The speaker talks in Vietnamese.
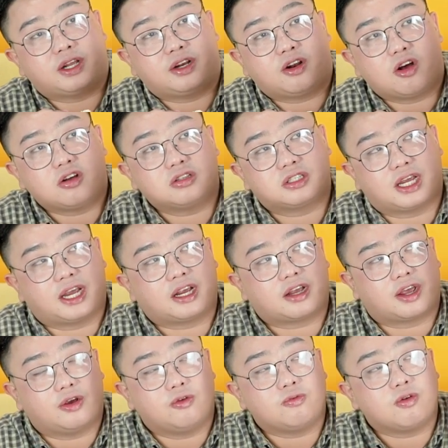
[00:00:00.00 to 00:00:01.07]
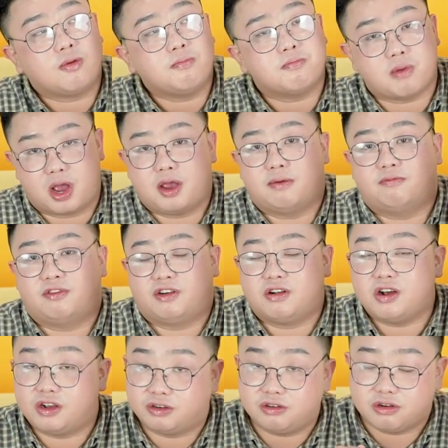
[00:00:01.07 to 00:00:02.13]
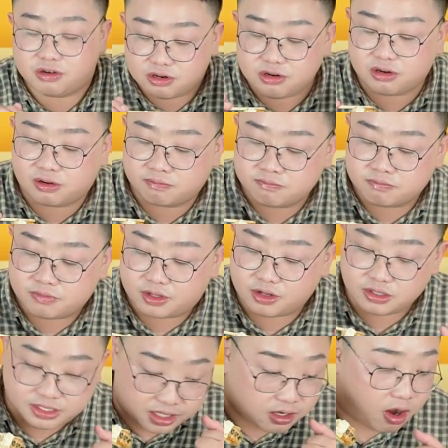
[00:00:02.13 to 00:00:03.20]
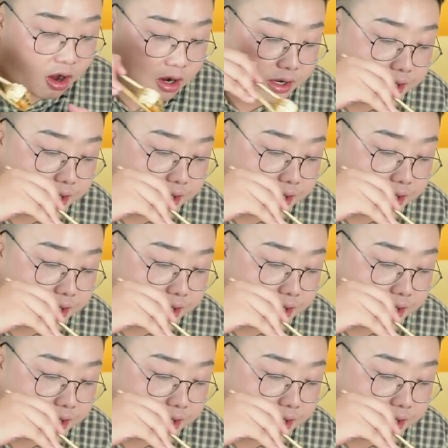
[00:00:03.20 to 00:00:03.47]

thì nó sẽ kiểu nó mềm và nó hơi ướt ướt, nó sẽ ngon